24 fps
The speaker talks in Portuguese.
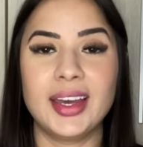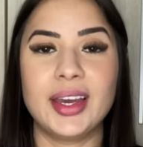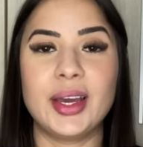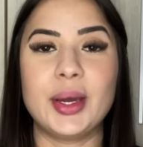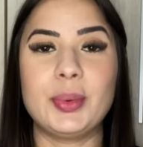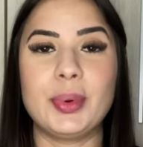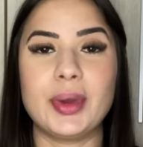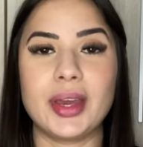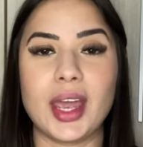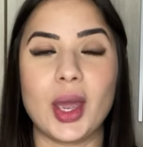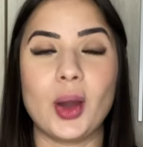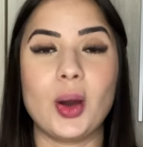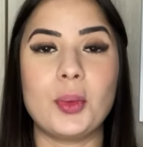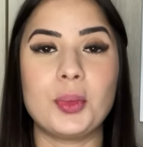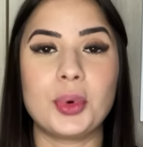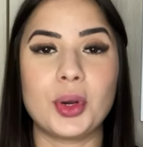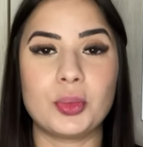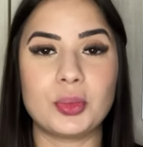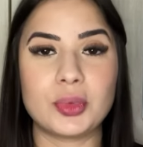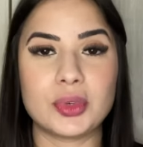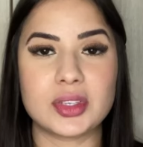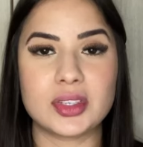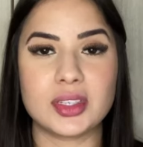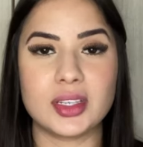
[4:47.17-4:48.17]
Eu peguei uma
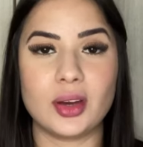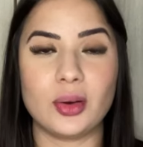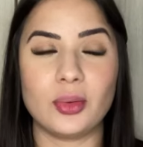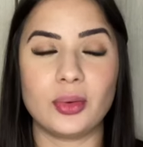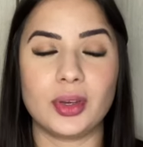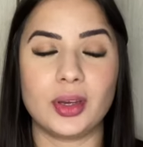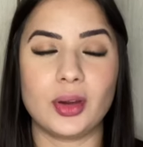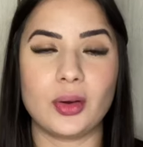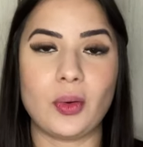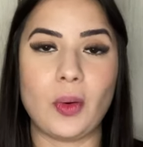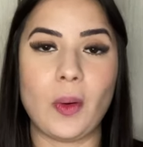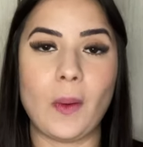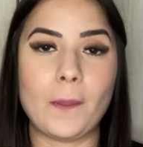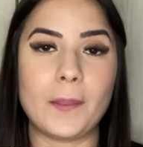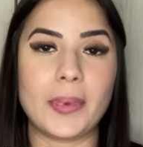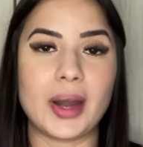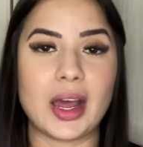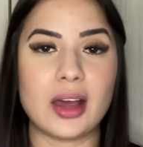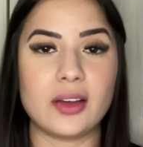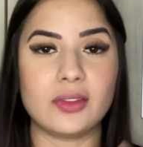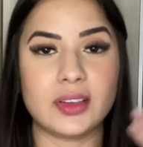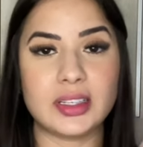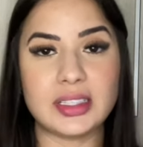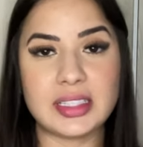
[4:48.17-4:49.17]
promoção que eu
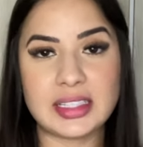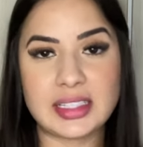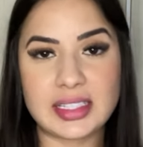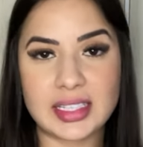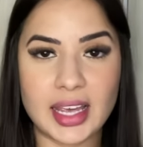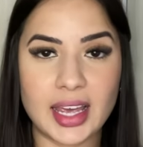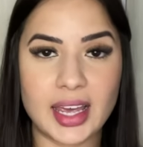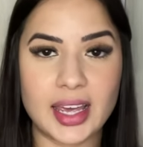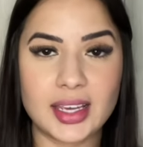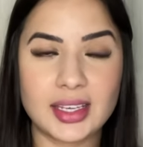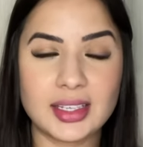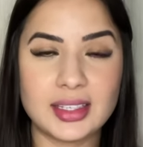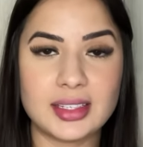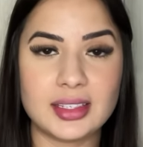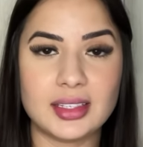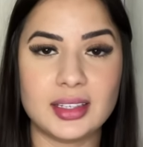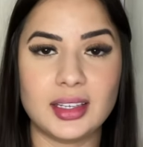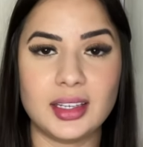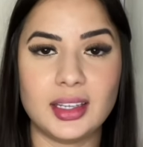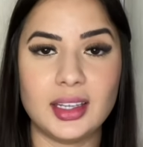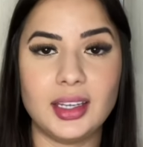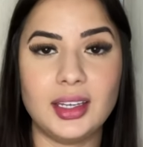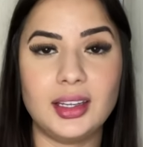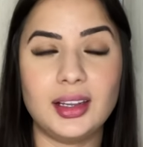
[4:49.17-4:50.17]
comprava seis
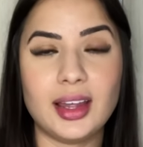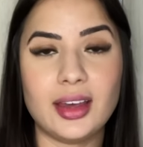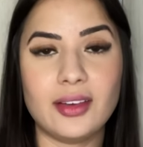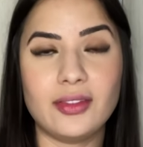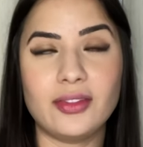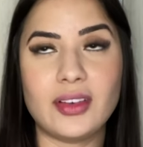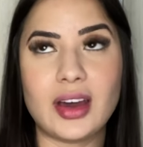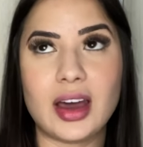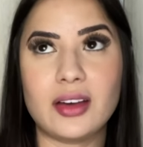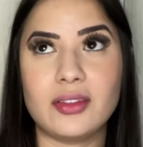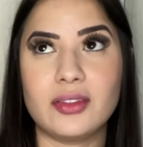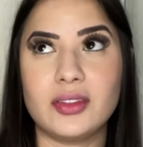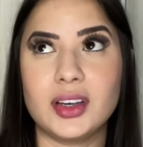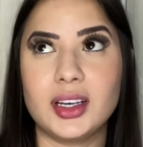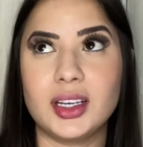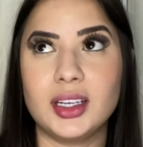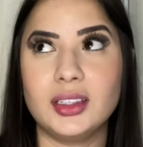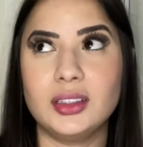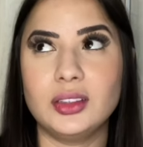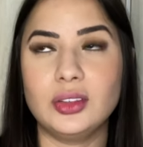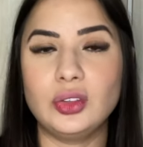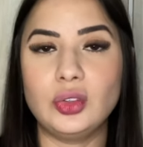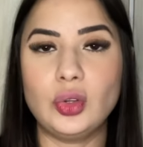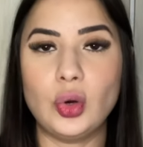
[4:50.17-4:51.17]
e
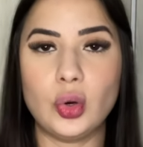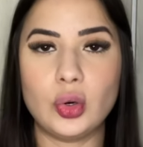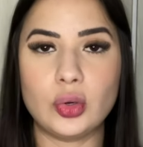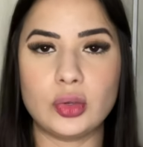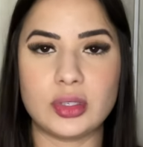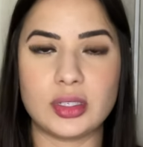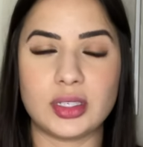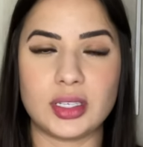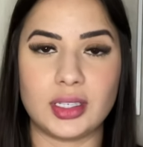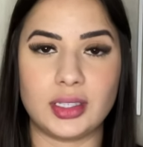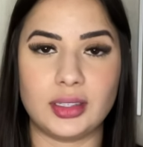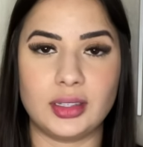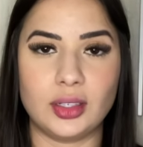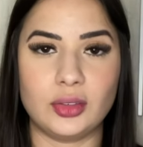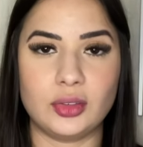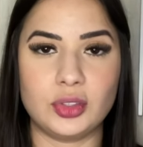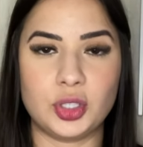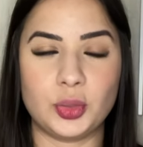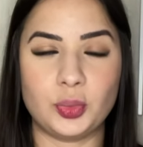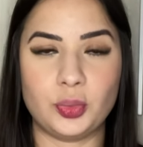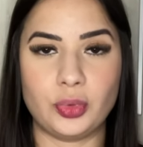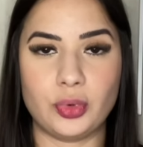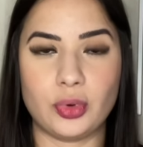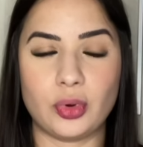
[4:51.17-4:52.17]
levava 12. Então,
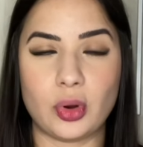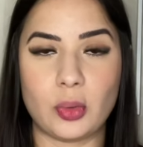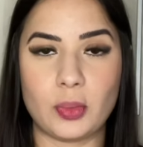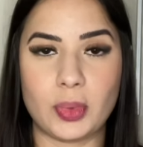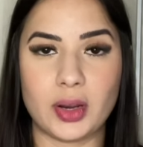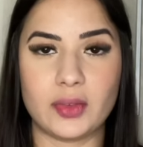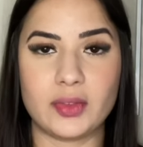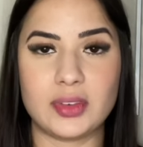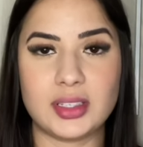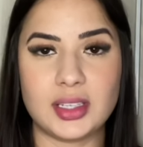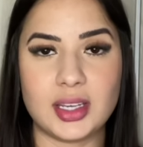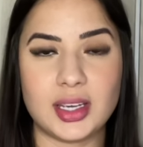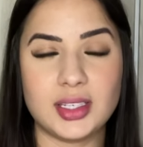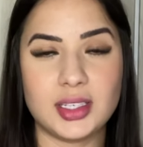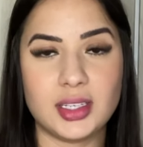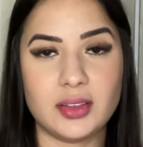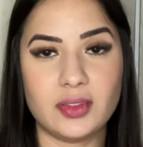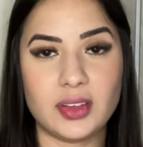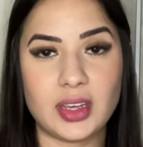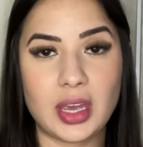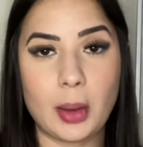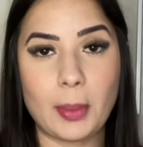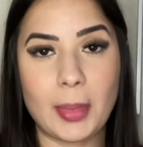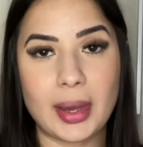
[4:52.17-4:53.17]
tipo, eu comprava seis e
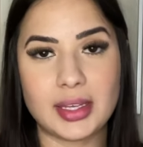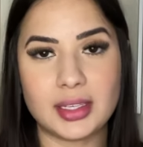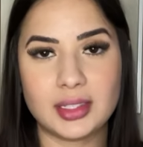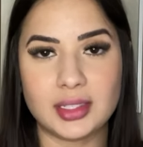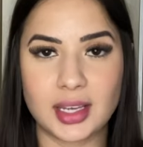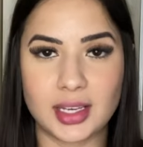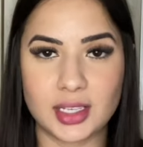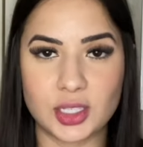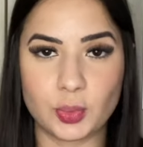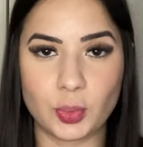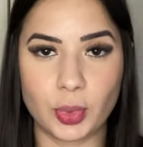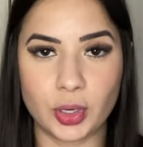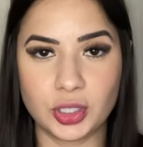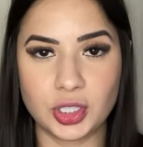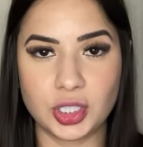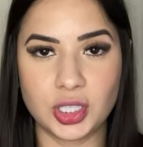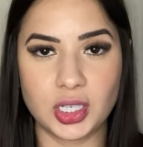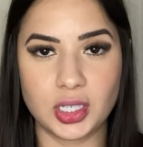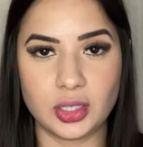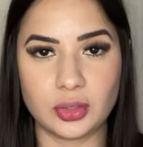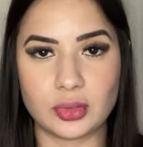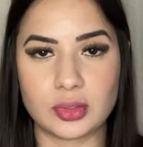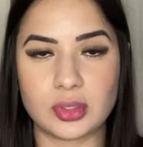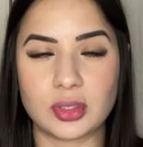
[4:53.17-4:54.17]
vinha mais seis
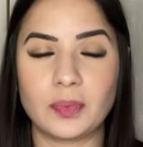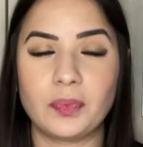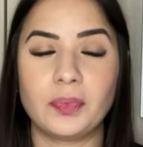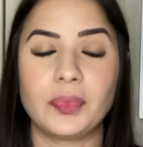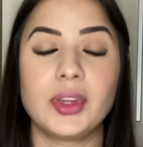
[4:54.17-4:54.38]
potinhos.